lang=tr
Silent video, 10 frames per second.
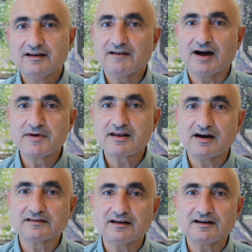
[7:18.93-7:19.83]
ve
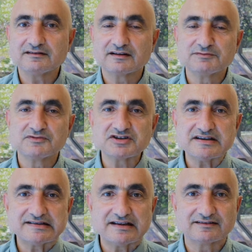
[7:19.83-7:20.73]
Amerika'da tarım
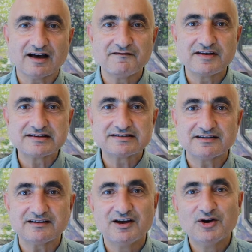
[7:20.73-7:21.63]
dışı istihdam
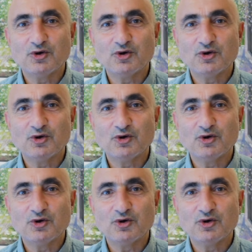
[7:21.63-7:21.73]
verisi